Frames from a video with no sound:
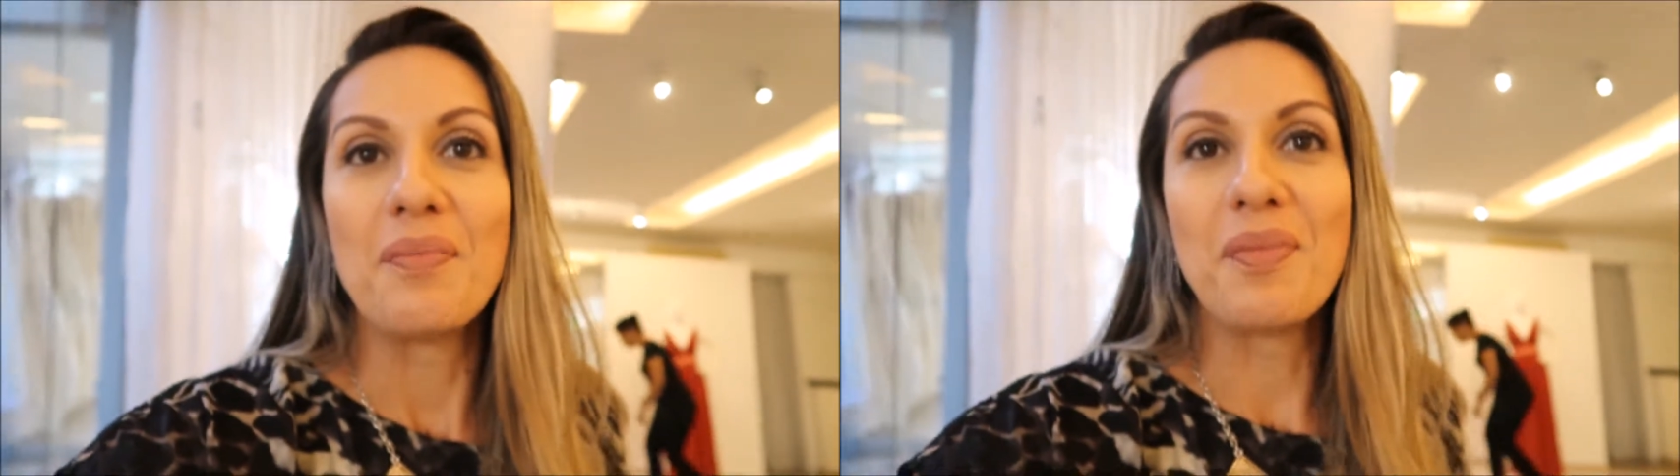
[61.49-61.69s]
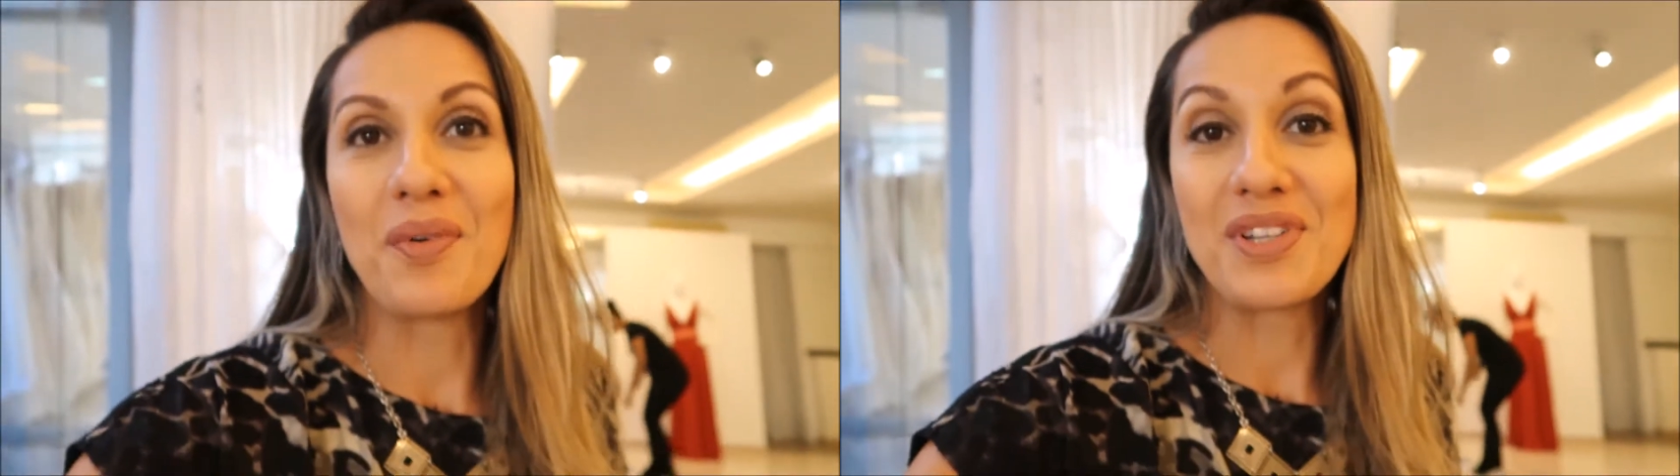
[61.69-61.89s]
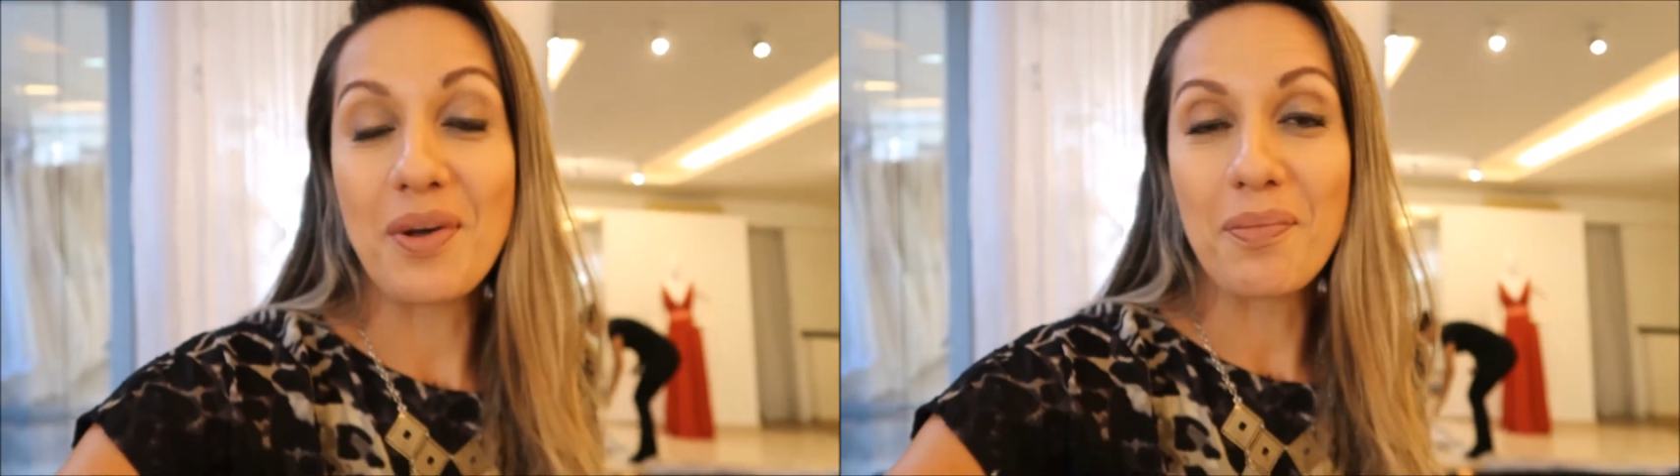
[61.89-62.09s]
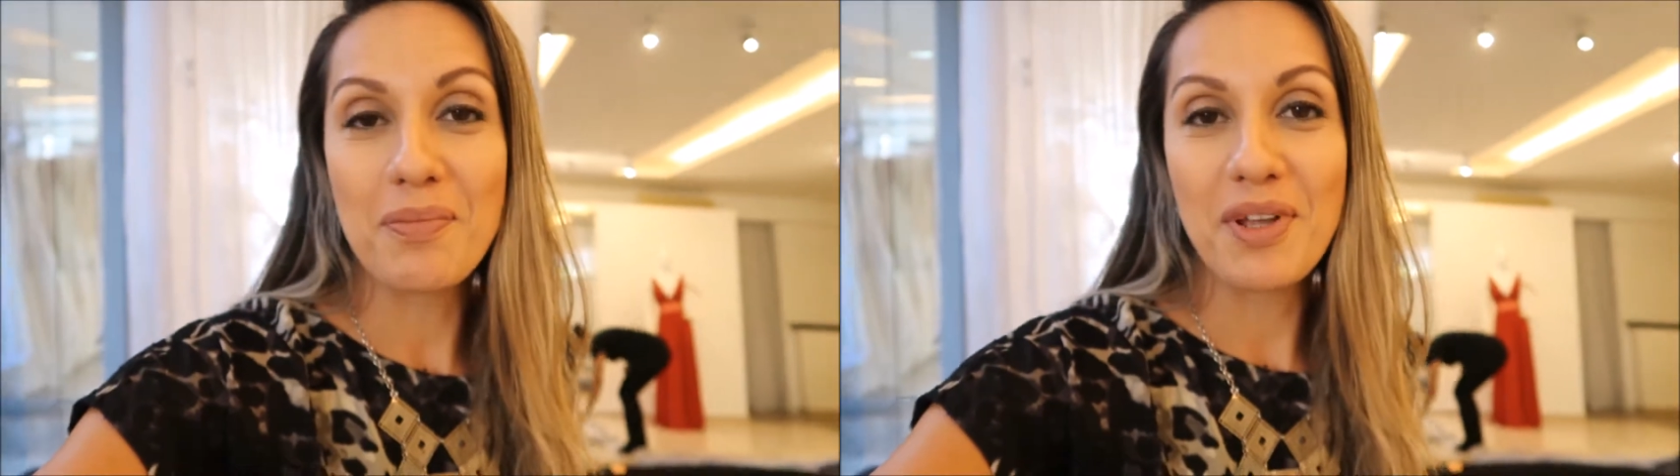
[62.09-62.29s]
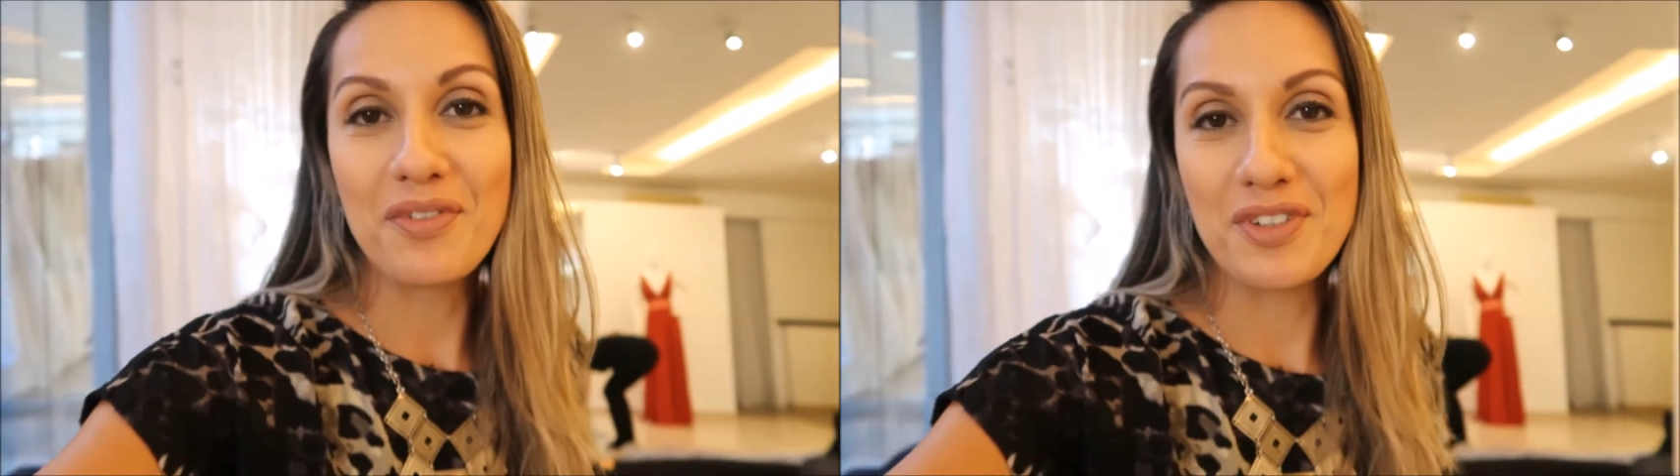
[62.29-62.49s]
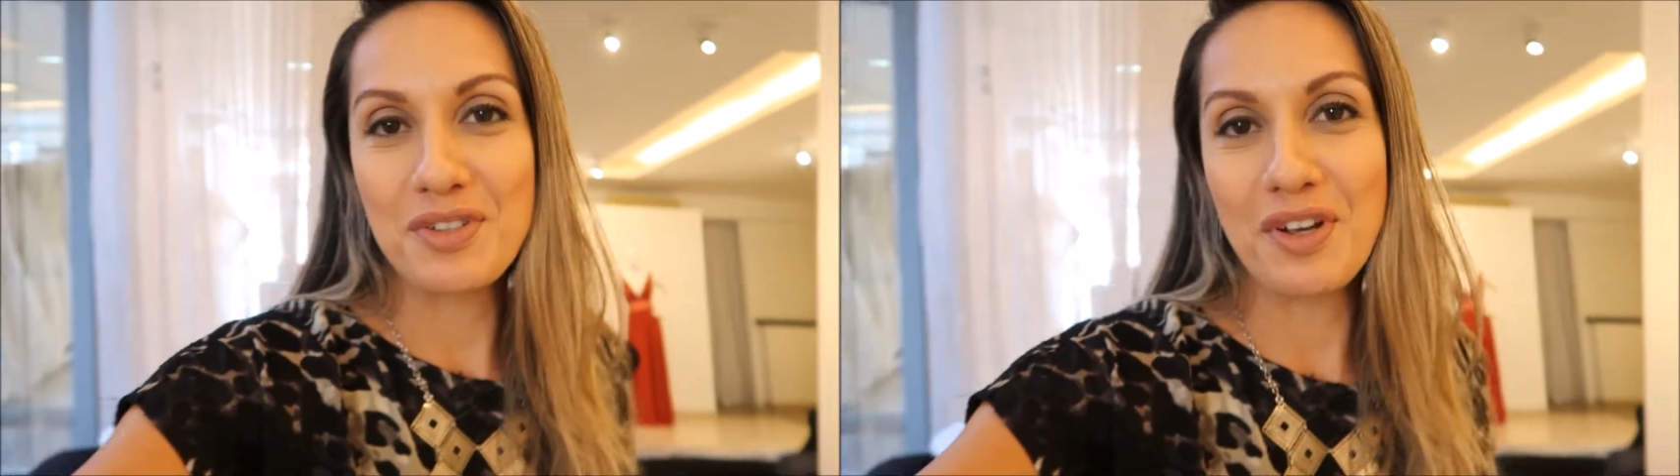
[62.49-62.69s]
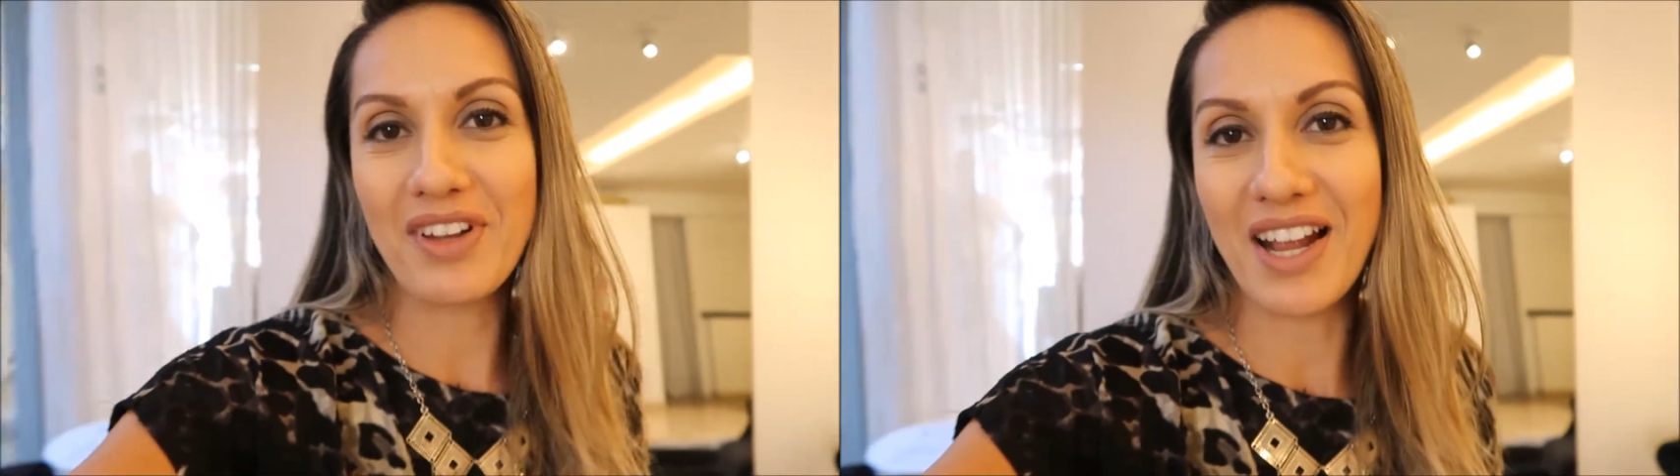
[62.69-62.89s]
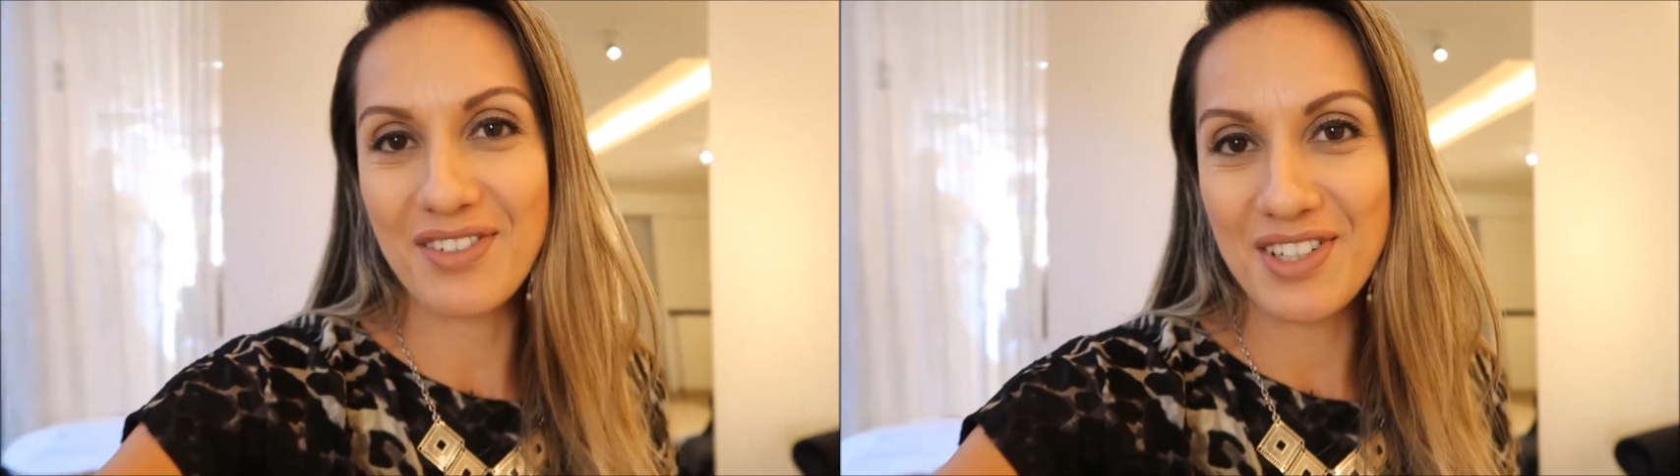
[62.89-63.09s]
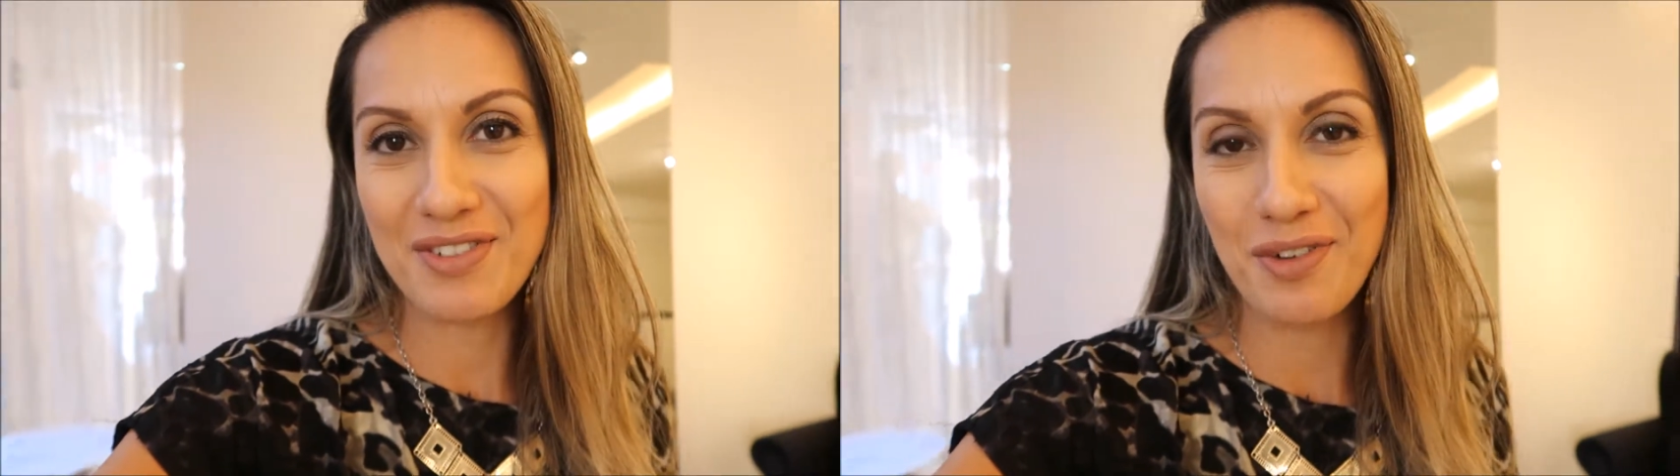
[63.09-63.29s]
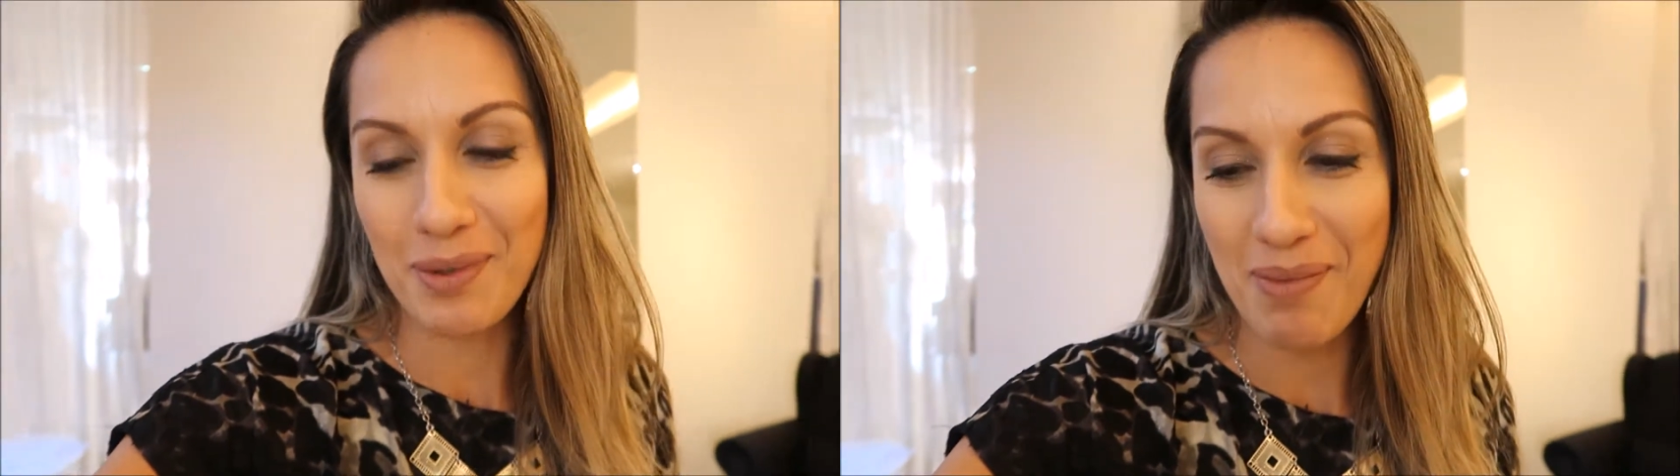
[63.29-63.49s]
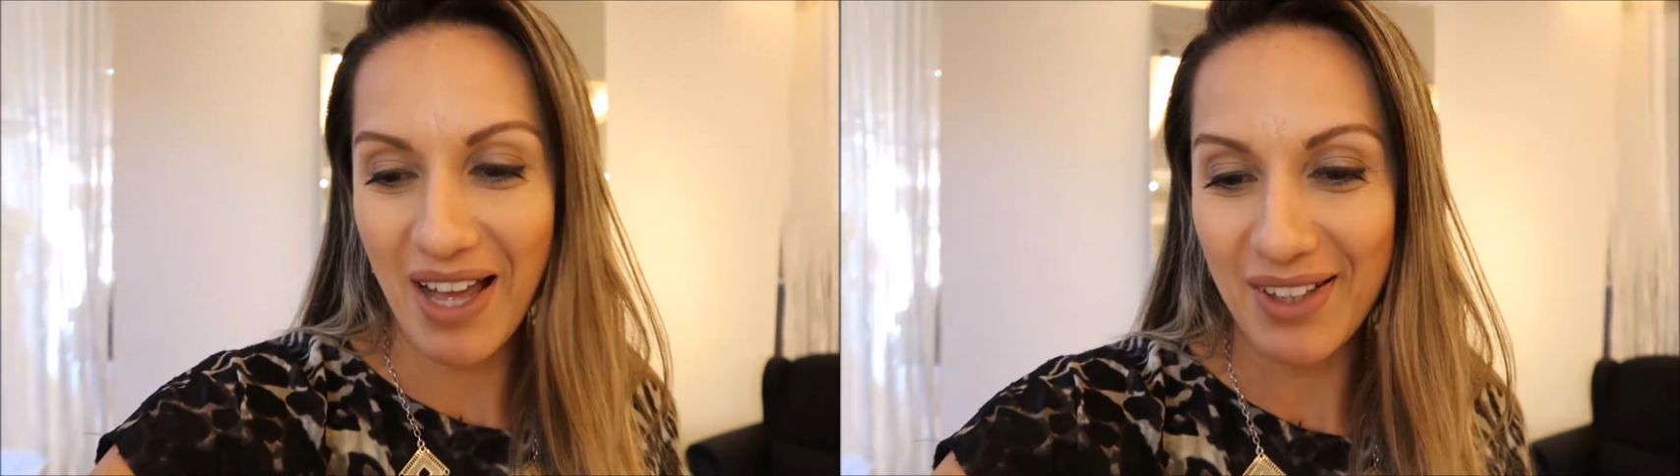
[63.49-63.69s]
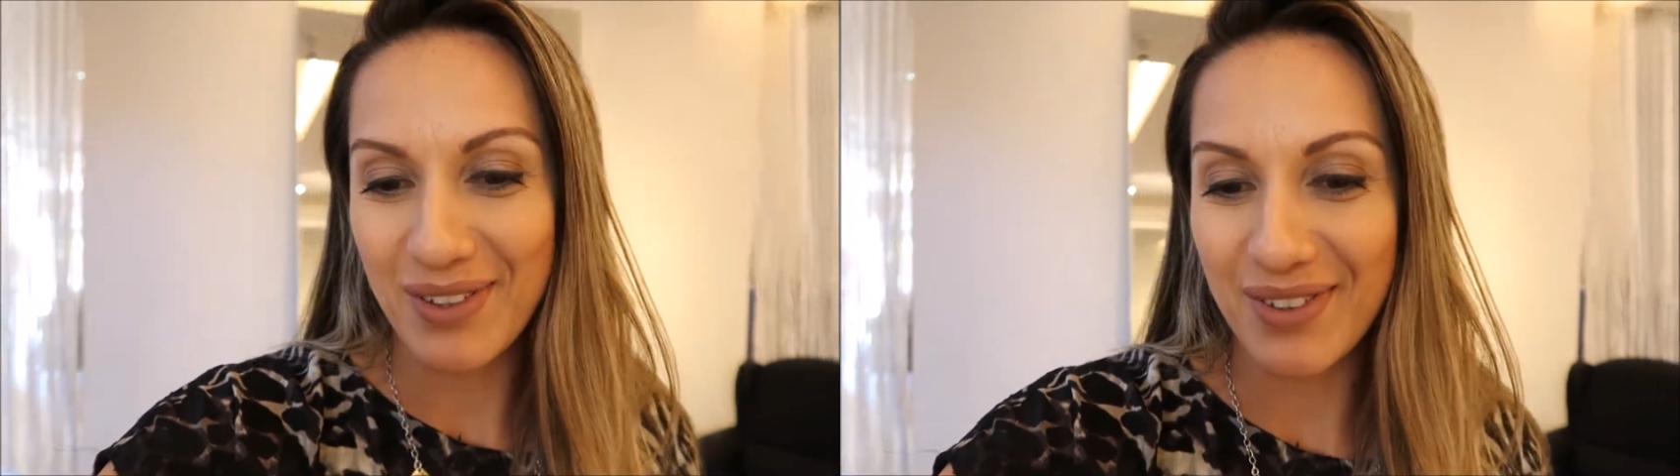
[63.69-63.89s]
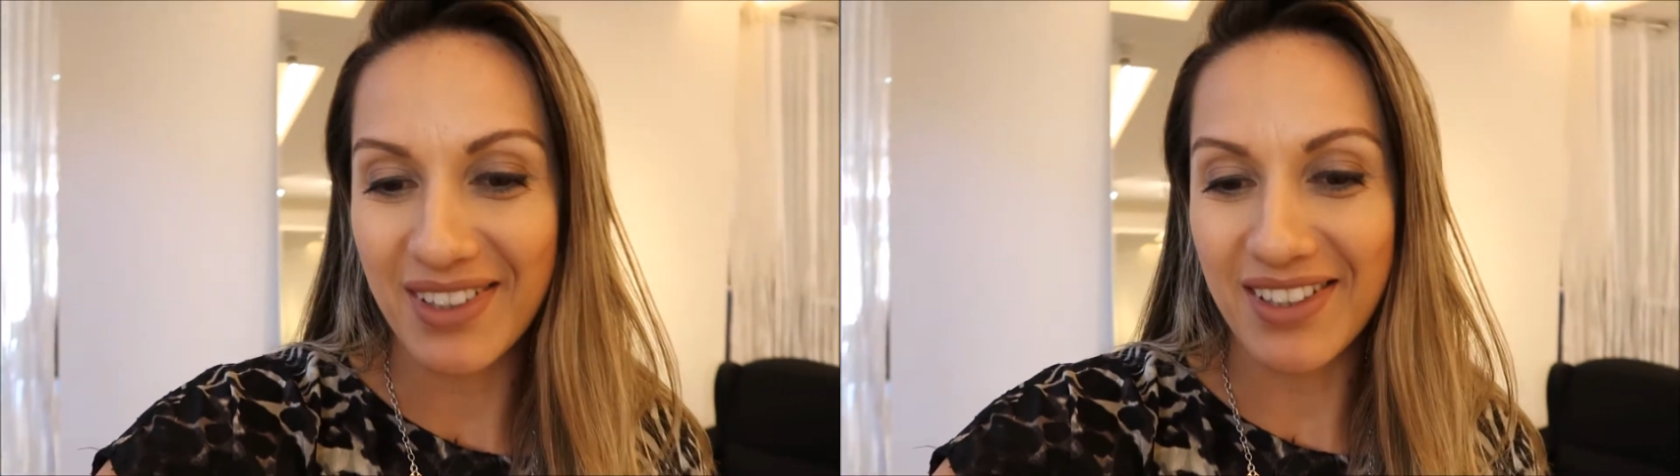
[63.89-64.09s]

Bom, esse é o primeiro vídeo que eu gravo nesse formato